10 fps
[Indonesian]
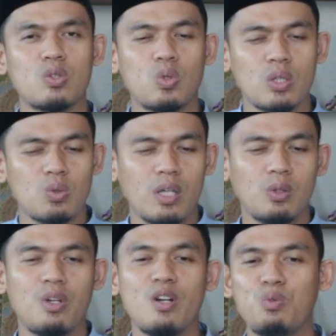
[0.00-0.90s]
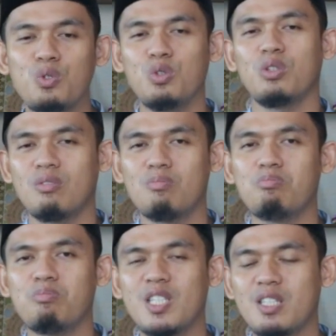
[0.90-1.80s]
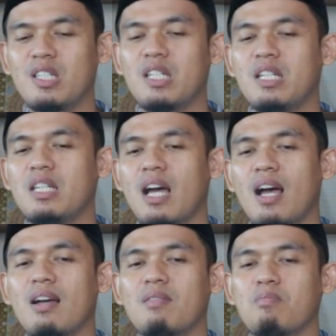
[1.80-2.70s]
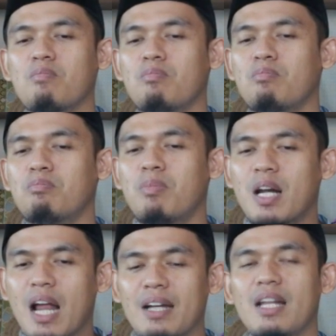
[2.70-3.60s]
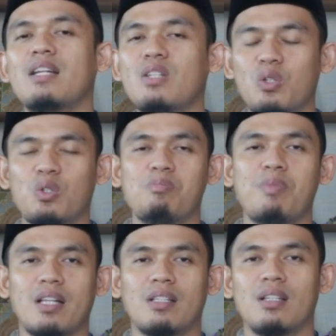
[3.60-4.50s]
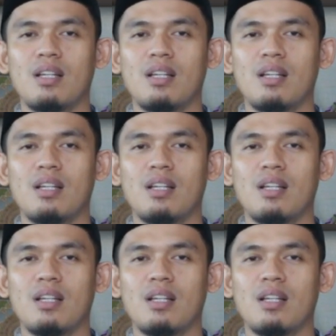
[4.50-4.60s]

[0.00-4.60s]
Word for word: sesuatu yang wujud mesti dia berada di satu tempat.